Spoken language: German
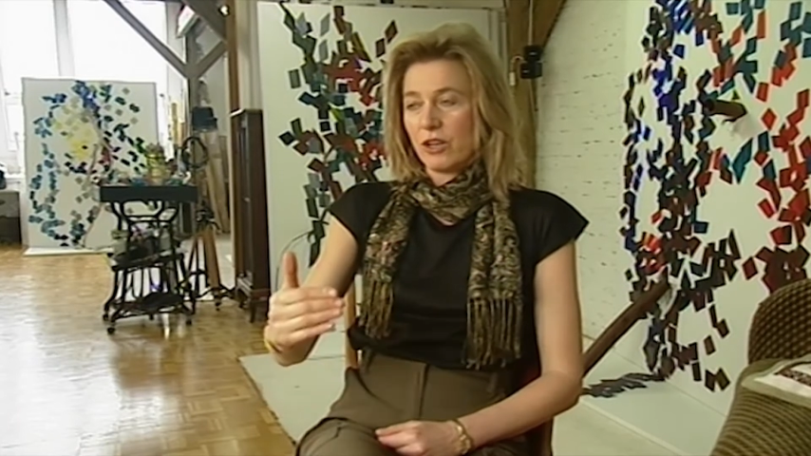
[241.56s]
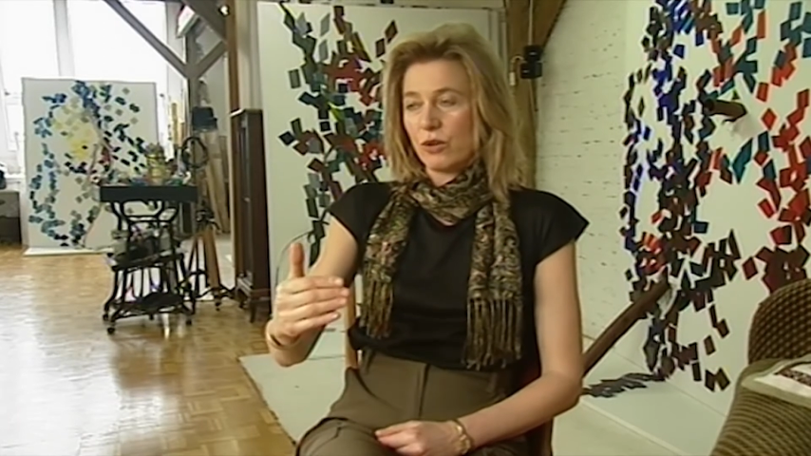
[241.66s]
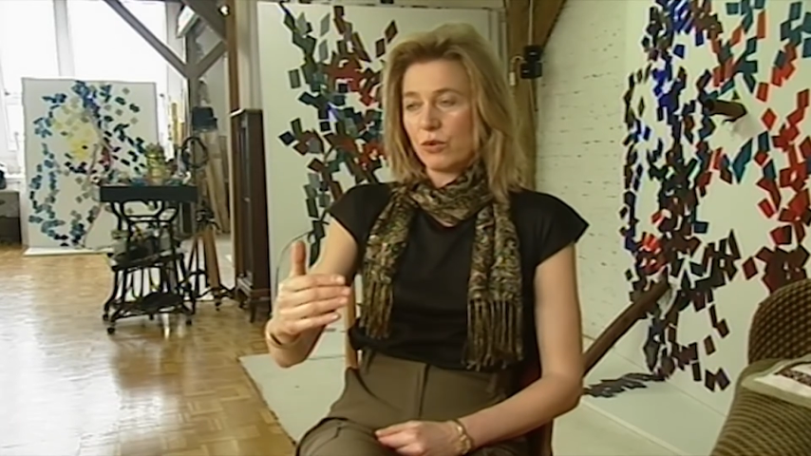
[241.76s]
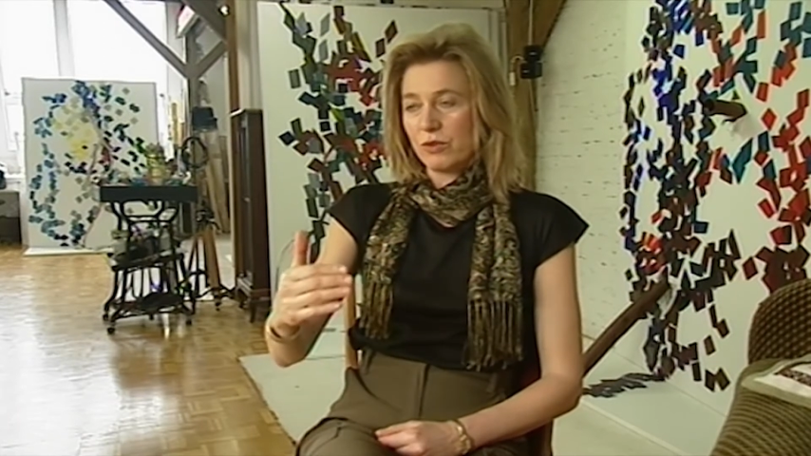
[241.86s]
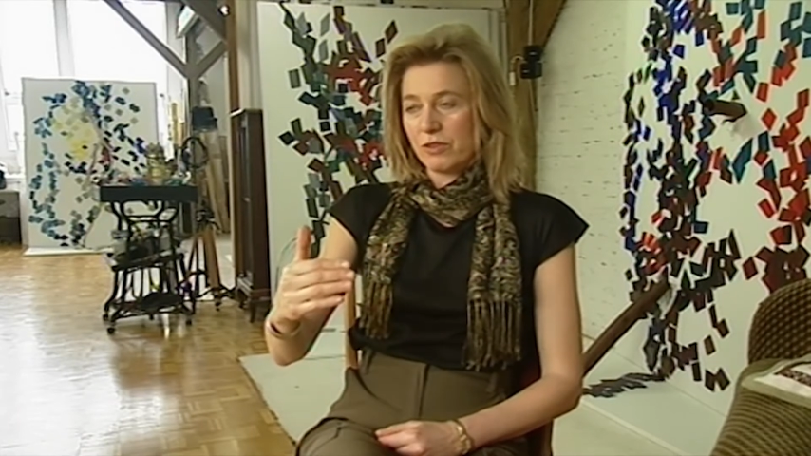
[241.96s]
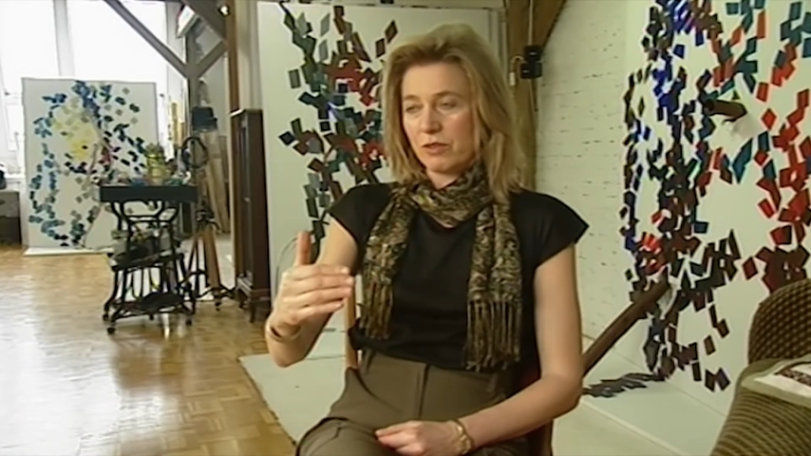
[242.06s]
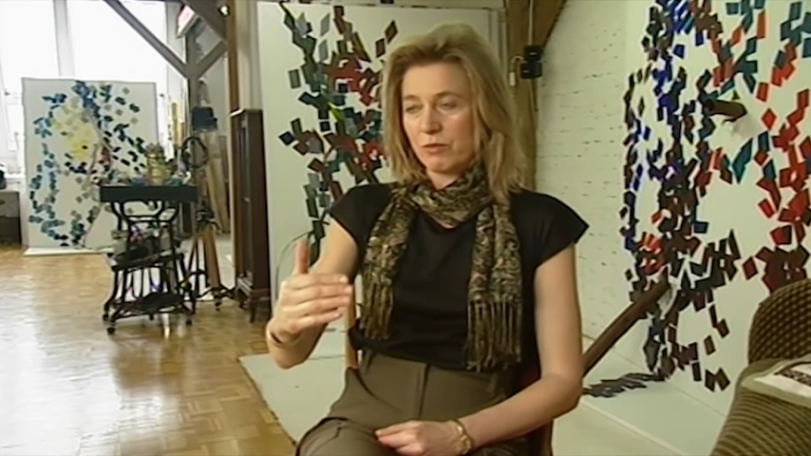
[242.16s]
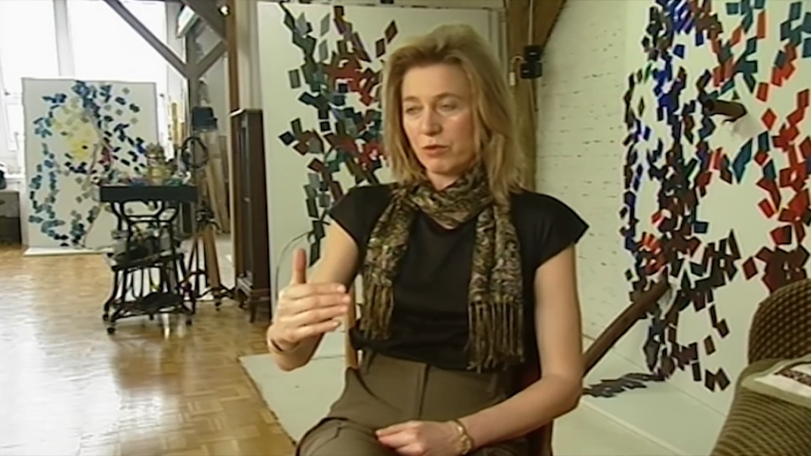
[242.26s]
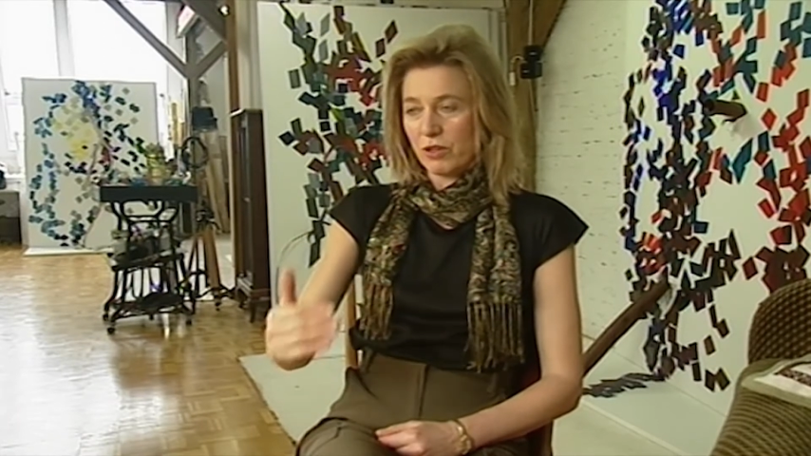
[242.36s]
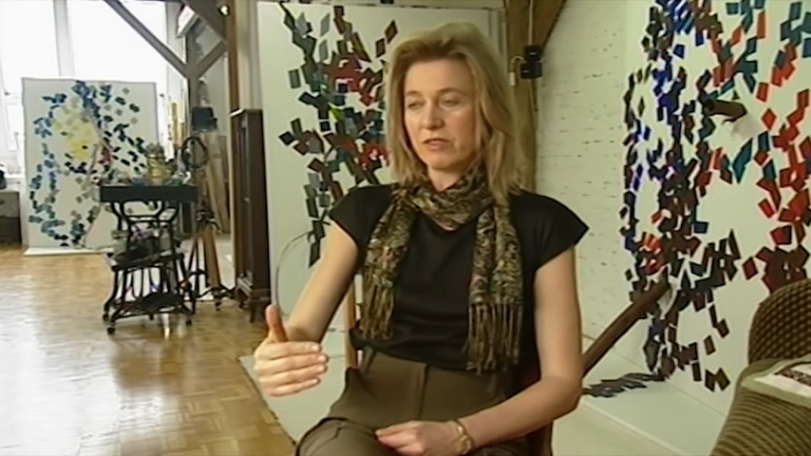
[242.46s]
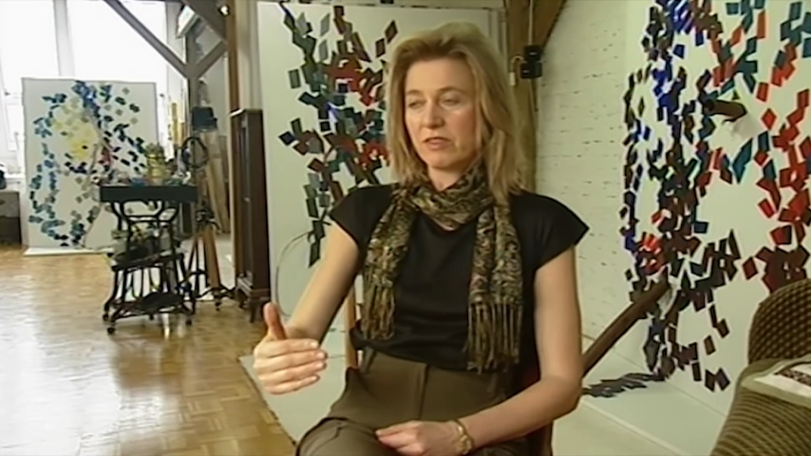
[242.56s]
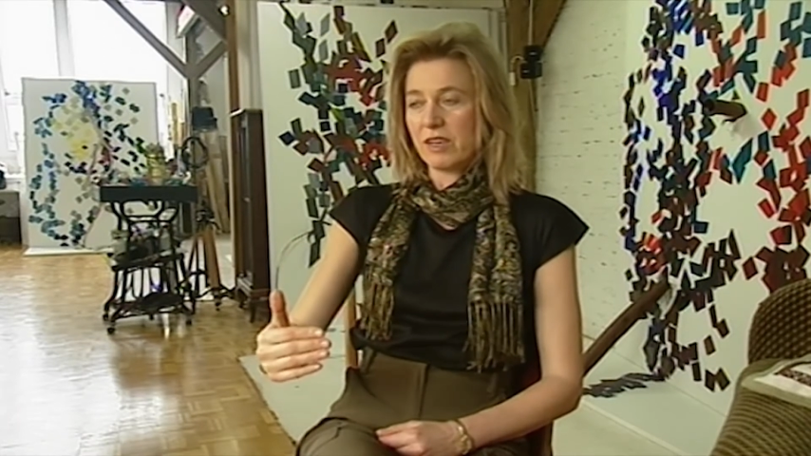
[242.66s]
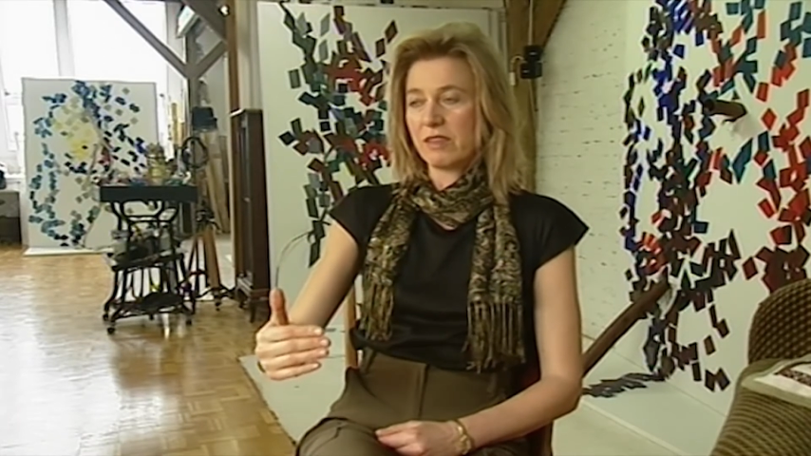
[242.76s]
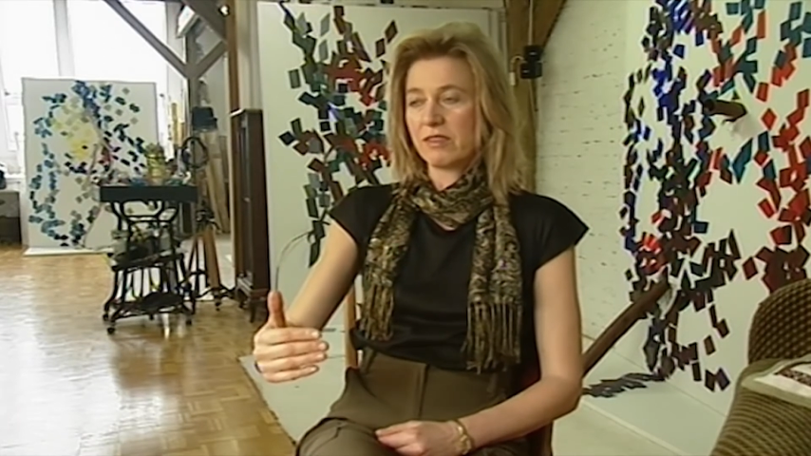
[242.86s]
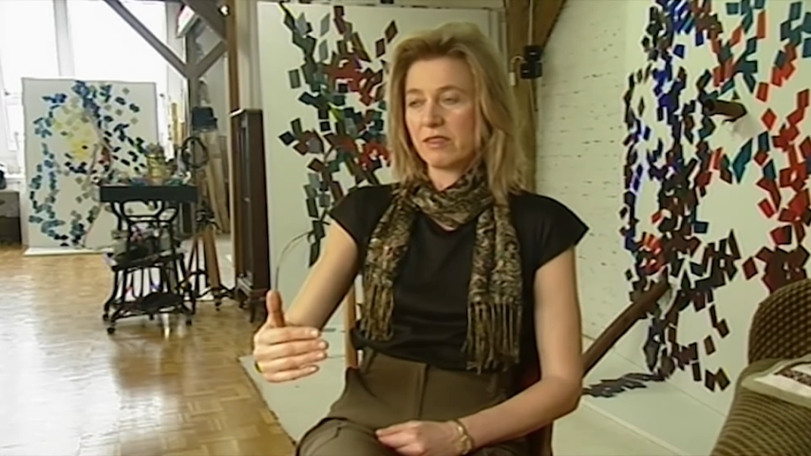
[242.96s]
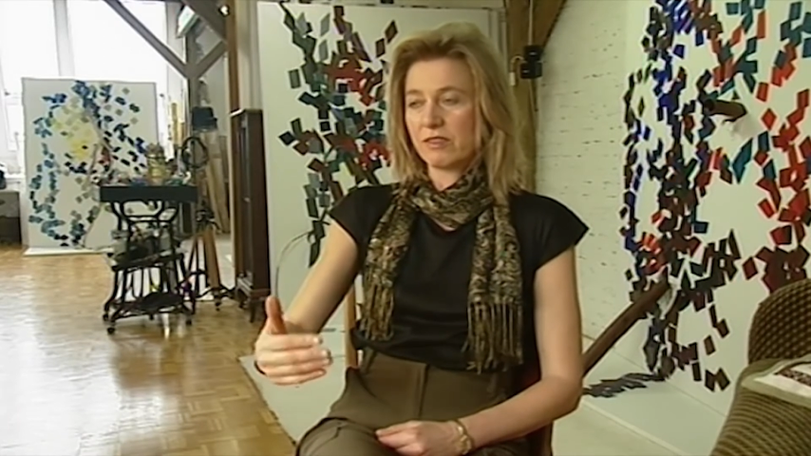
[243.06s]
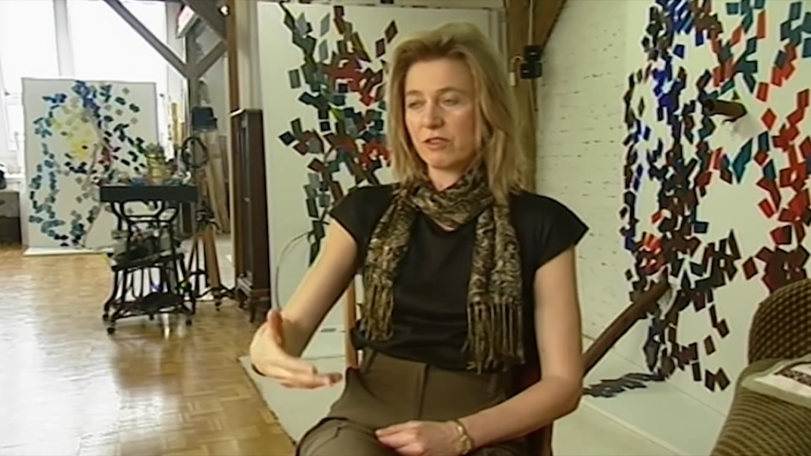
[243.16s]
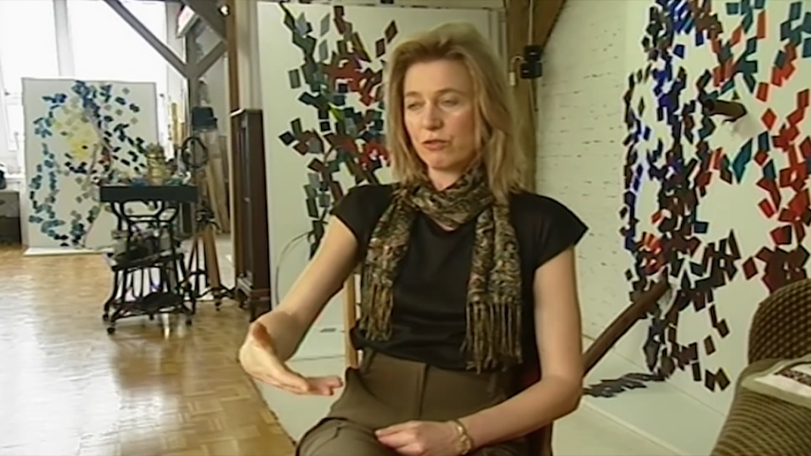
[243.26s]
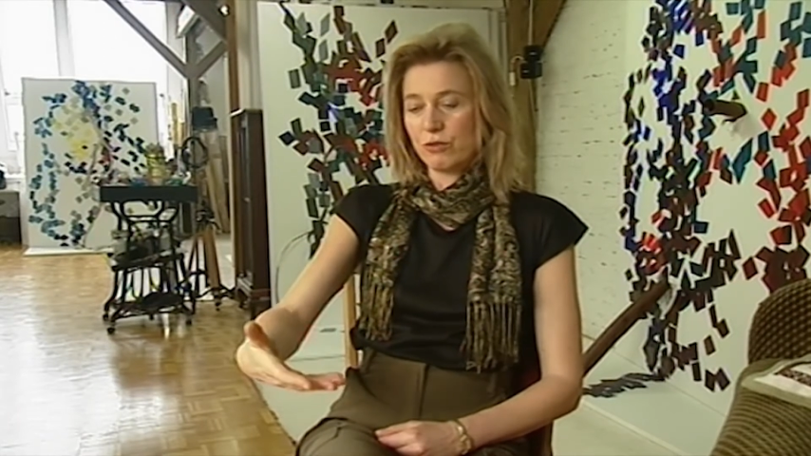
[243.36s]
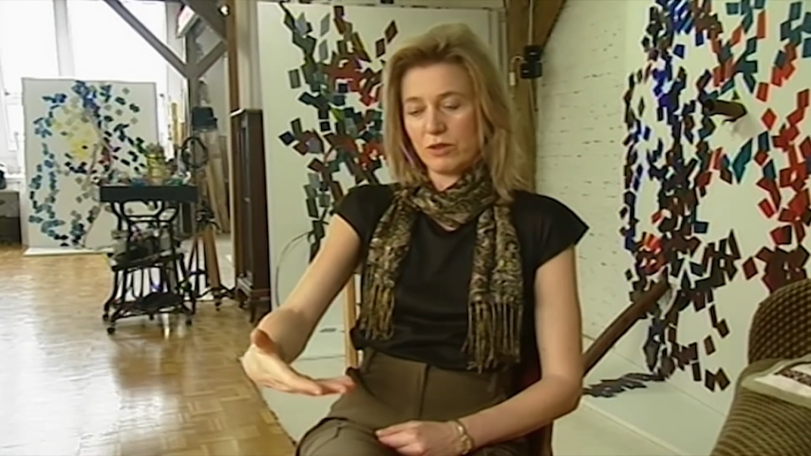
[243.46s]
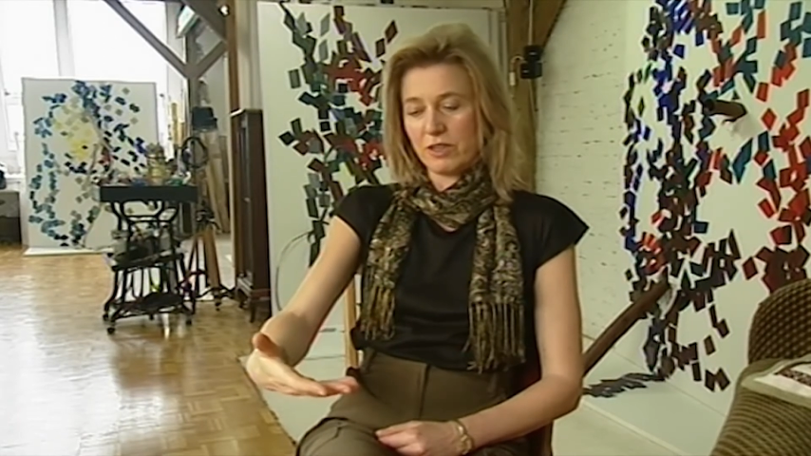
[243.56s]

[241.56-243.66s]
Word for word: Und plötzlich hatte ich das Gefühl,